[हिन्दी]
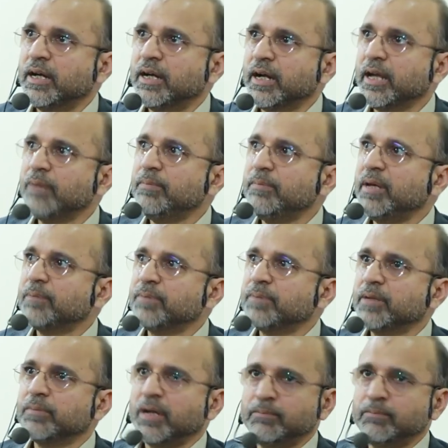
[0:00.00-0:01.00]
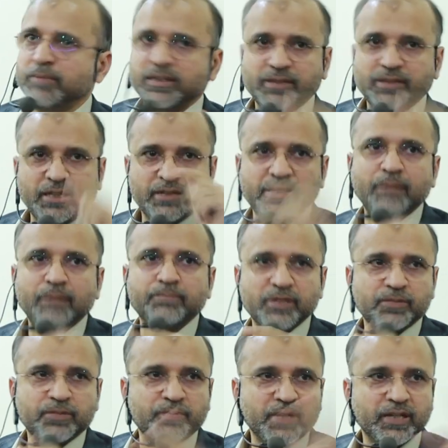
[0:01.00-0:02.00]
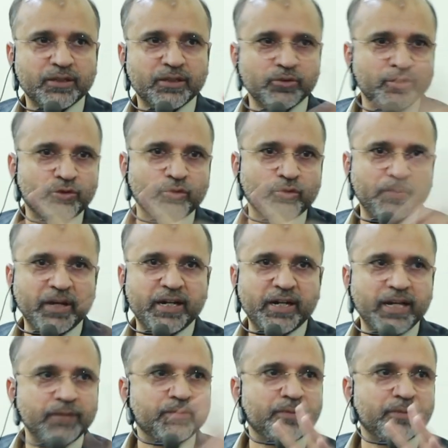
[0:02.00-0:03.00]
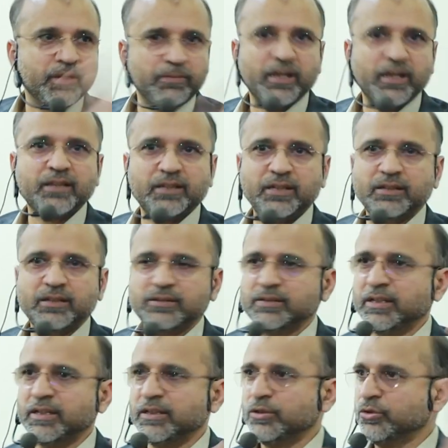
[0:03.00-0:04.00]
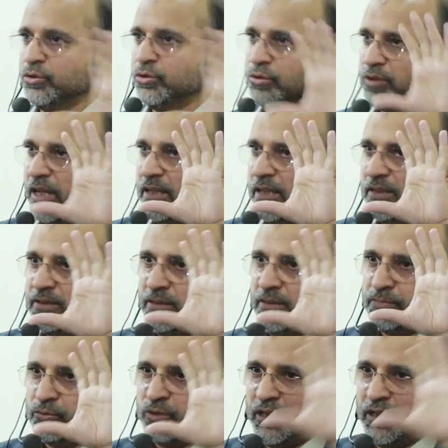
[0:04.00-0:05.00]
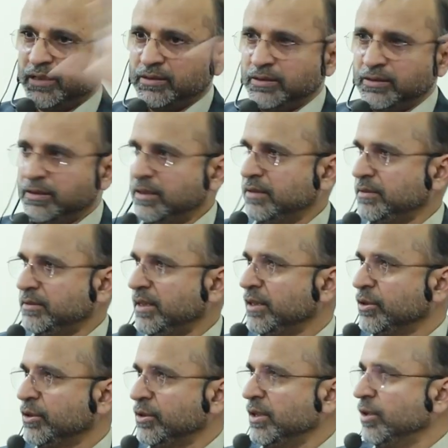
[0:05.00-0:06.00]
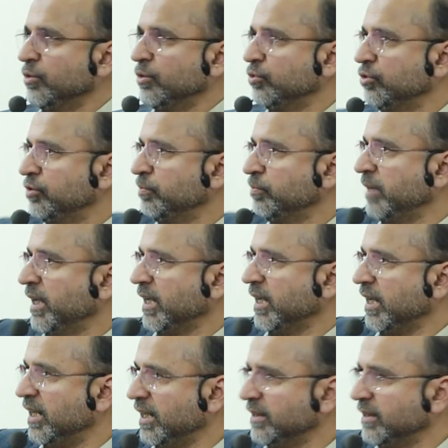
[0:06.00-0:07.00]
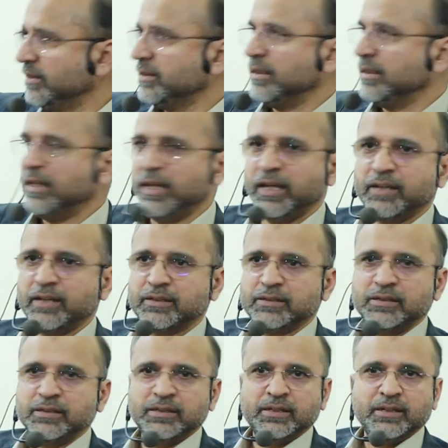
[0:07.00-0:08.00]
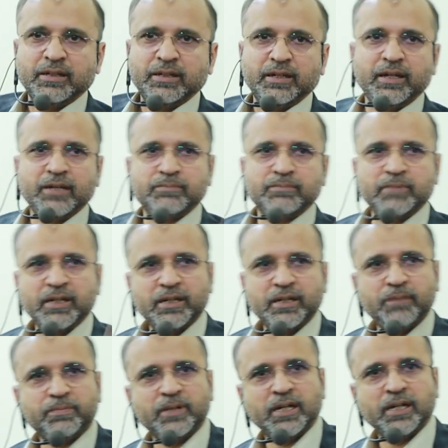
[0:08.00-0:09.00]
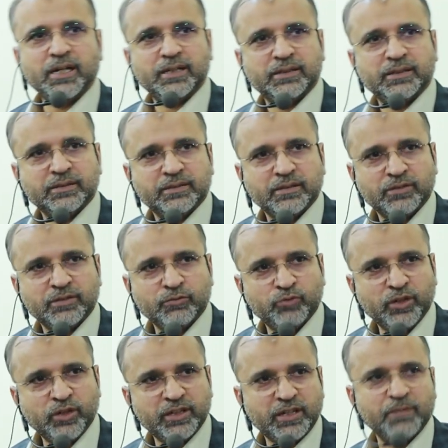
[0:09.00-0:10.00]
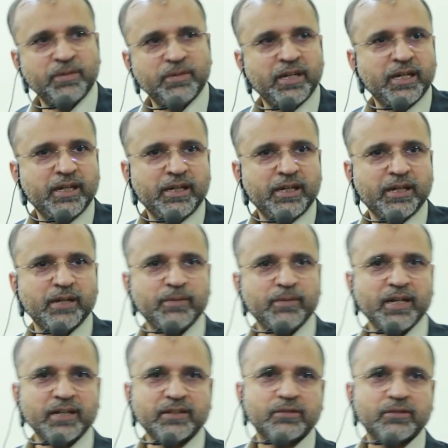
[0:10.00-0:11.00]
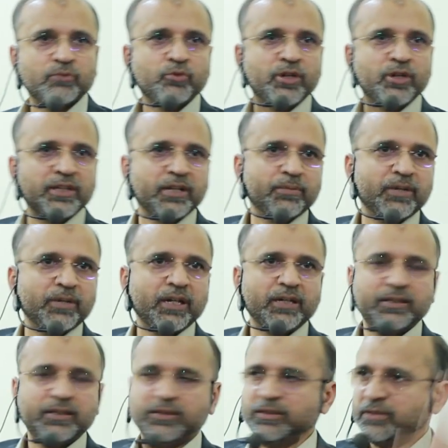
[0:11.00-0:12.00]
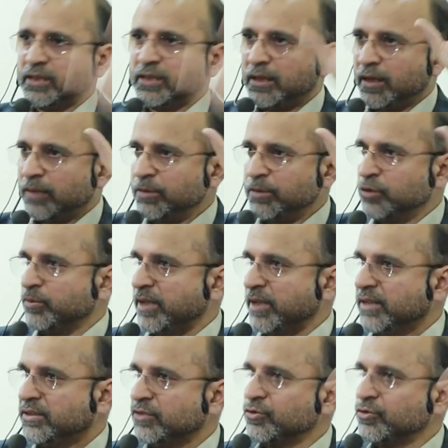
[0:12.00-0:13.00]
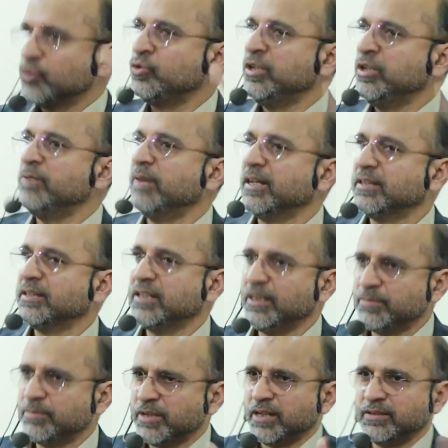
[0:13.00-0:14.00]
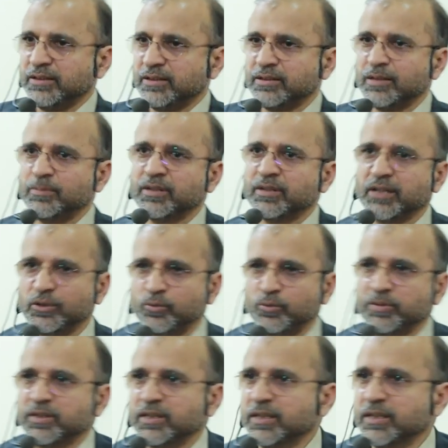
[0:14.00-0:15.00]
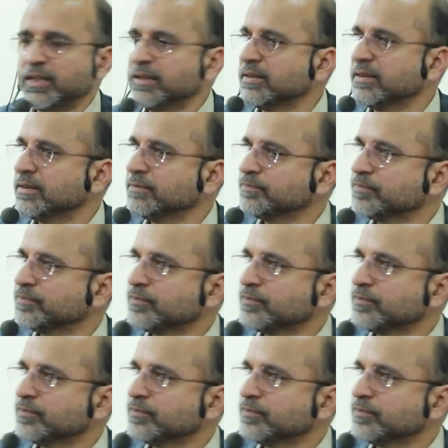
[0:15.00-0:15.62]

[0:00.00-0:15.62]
अगर मैं अपने अब मैं इसकी एग्जाम्पल्स पे जाता हूँ ये दो पैराडाइम्स मैंने बात की यानी दो कह लीजिए पूरे यानी उसमें एक अलग एक एक मगरब का तस्वुर तरबिया है एक हमारा तस्वुर तरबिया है इसकी अभी तो मैंने सिर्फ उसूली बात की अब ज़रा सी इसकी मिसालों पर चले जाते हैं